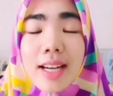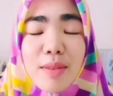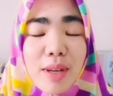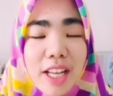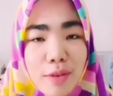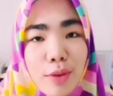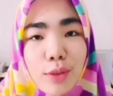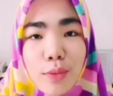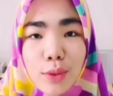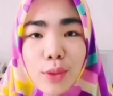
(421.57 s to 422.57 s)
dengan melihat
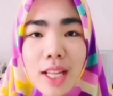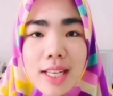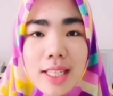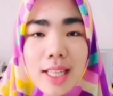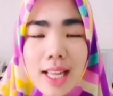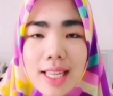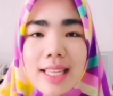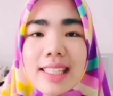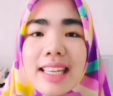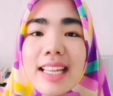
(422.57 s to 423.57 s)
foto-foto tadi.
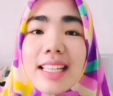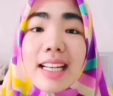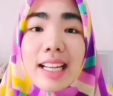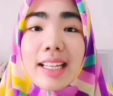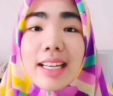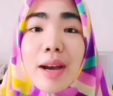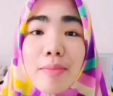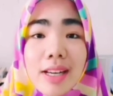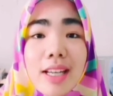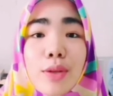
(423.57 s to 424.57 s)
Ya setidaknya lihat-lihat
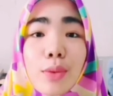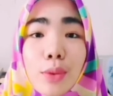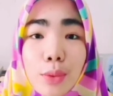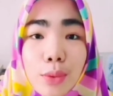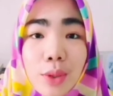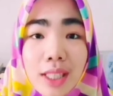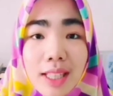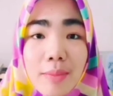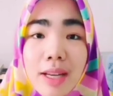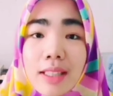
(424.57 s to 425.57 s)
gambarnya dulu.
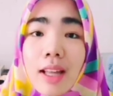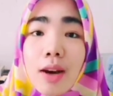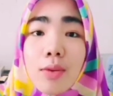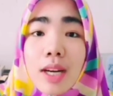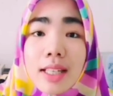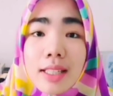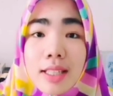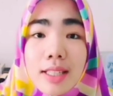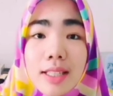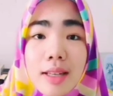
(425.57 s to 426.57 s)
Mana tahu kan
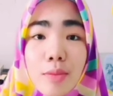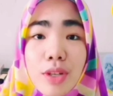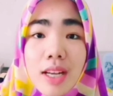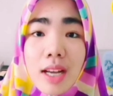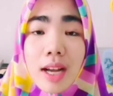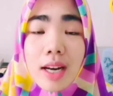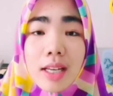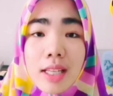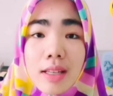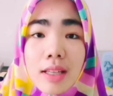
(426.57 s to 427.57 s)
di kemudian
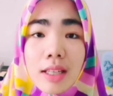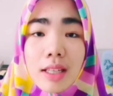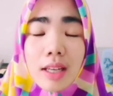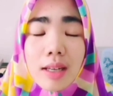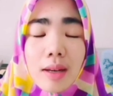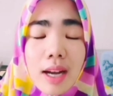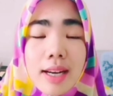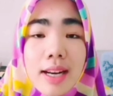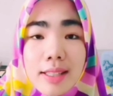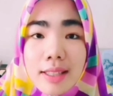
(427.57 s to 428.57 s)
hari
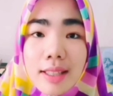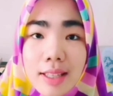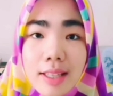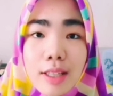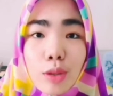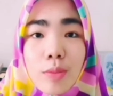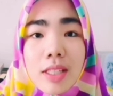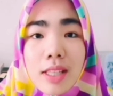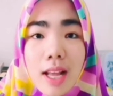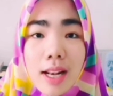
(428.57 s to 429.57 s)
ada rezeki gitu
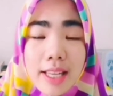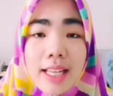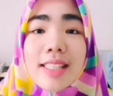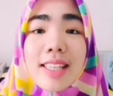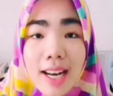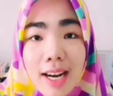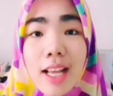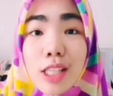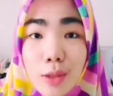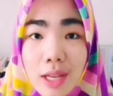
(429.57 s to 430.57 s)
bisa lihat secara
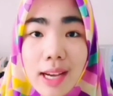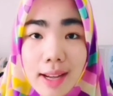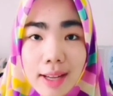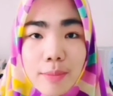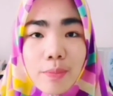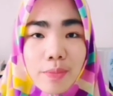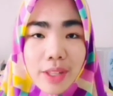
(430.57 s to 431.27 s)
langsung ya kan.